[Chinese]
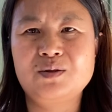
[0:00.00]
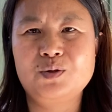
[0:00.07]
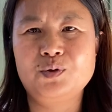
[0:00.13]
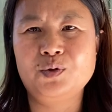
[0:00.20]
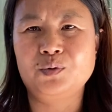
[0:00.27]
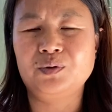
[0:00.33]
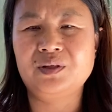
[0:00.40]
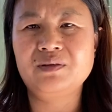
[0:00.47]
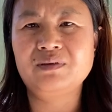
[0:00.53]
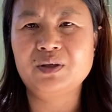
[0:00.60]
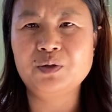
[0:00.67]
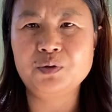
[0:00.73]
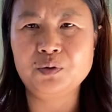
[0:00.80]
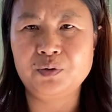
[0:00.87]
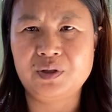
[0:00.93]
就有的地方
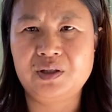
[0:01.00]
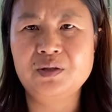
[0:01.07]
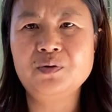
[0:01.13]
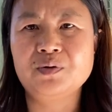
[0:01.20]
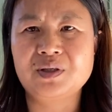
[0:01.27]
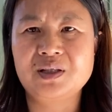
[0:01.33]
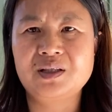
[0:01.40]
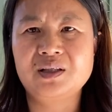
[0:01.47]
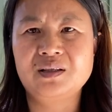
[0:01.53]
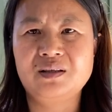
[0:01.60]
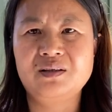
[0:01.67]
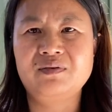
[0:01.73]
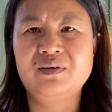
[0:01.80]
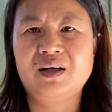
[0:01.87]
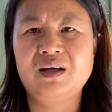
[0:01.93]
就已经有这些个
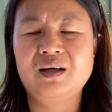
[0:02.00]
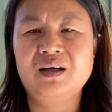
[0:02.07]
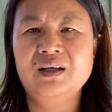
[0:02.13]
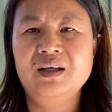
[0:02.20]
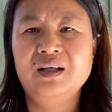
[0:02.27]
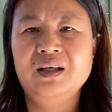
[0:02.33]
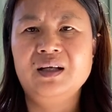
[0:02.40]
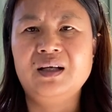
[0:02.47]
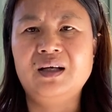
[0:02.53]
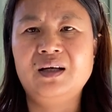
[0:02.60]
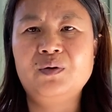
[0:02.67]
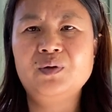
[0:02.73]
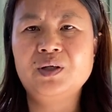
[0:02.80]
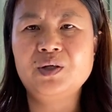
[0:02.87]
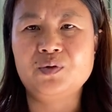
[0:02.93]
地方了。呃，
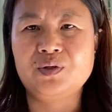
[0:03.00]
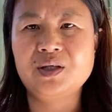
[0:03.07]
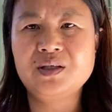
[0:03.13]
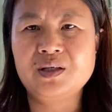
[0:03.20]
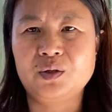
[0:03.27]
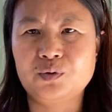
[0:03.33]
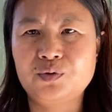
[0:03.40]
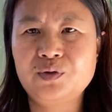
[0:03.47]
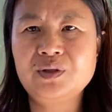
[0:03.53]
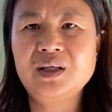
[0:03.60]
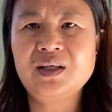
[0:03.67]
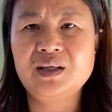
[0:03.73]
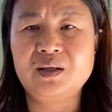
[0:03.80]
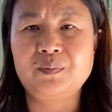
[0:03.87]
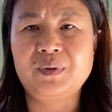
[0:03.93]
或者有些小区的
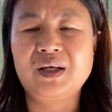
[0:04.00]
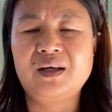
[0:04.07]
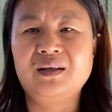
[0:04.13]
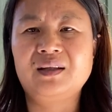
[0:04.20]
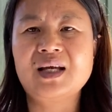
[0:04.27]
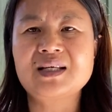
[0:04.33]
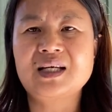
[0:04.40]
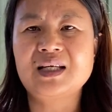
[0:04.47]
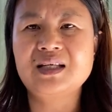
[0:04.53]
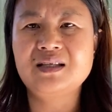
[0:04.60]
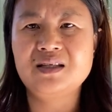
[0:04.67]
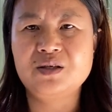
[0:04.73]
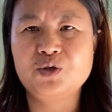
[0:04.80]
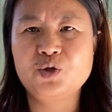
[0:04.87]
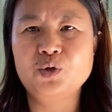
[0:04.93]
里边，大家一
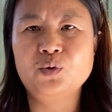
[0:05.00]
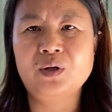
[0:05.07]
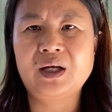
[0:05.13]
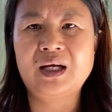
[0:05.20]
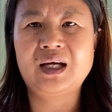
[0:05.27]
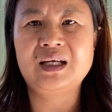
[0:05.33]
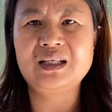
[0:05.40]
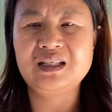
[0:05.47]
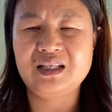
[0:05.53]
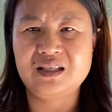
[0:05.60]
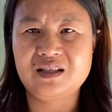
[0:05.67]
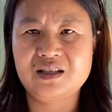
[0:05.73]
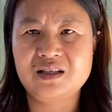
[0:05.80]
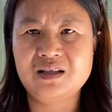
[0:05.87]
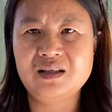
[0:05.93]
起种啦，一起
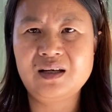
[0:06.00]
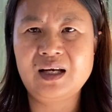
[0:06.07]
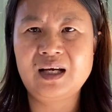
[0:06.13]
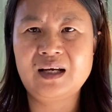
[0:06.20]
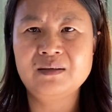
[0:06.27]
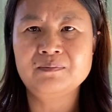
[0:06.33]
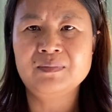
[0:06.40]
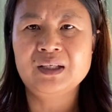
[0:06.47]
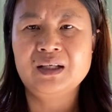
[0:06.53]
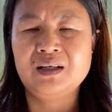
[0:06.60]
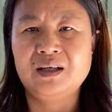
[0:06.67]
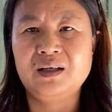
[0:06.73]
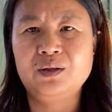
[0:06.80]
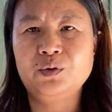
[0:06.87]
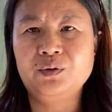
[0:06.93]
吃啦，
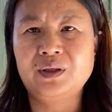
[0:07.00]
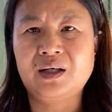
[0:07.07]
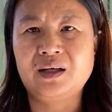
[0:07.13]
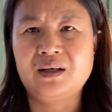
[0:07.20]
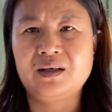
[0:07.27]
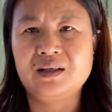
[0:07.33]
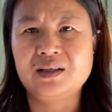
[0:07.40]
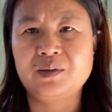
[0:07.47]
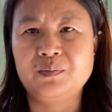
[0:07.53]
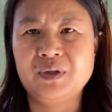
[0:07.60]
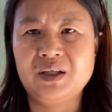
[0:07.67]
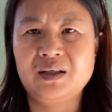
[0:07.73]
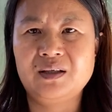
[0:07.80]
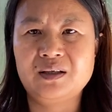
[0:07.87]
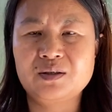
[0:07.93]
呃，弄点什
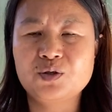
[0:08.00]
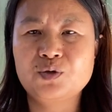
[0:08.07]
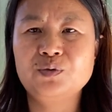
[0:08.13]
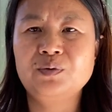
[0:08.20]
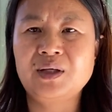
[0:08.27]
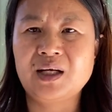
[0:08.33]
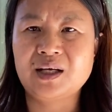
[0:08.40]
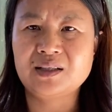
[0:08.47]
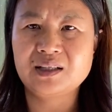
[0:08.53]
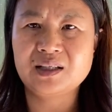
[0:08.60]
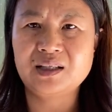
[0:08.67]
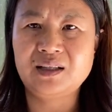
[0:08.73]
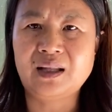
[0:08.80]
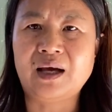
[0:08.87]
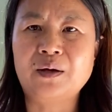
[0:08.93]
么粗粮，再
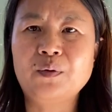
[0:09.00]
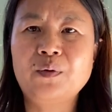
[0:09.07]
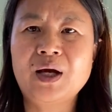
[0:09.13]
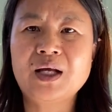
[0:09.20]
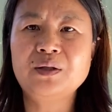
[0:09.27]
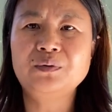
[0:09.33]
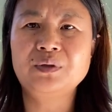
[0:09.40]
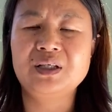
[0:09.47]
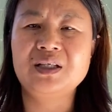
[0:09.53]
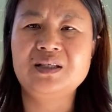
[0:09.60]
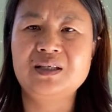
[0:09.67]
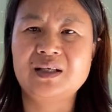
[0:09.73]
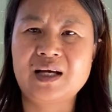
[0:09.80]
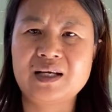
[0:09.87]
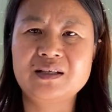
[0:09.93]
跟南瓜弄在一
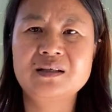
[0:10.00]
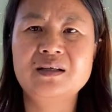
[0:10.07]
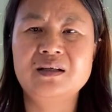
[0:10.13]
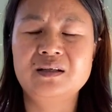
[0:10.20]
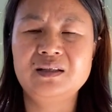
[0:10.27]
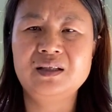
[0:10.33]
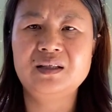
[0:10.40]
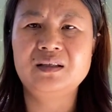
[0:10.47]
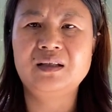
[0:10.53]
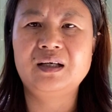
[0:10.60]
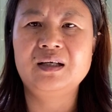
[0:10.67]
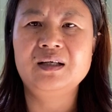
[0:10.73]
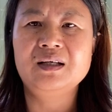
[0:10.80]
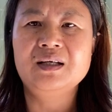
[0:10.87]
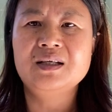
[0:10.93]
起，还是可以的。
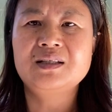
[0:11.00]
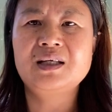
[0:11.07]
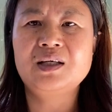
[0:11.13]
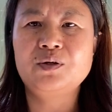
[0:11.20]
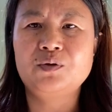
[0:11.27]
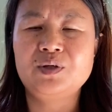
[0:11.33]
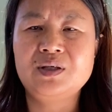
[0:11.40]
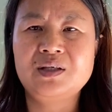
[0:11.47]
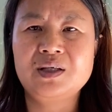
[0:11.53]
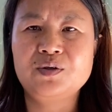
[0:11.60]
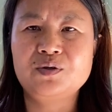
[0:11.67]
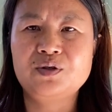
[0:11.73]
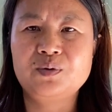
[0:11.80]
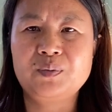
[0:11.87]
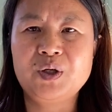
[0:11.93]
再有一些
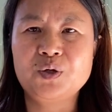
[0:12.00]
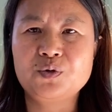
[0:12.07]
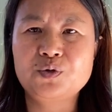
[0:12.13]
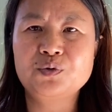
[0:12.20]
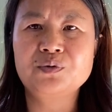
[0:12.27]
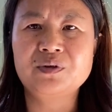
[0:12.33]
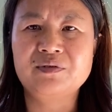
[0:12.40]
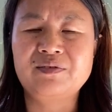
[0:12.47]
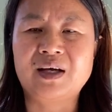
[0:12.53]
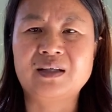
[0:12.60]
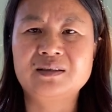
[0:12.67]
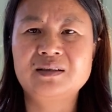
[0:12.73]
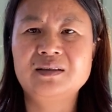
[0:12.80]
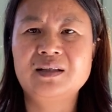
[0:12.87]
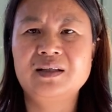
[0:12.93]
就是没有住的房
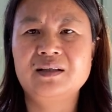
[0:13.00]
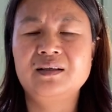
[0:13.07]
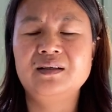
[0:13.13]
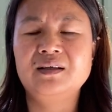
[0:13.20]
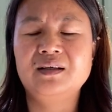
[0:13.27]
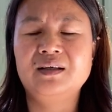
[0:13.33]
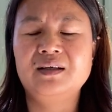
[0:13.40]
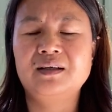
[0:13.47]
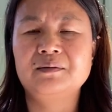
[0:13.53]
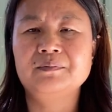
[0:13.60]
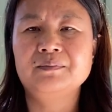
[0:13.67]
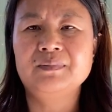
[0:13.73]
子，那个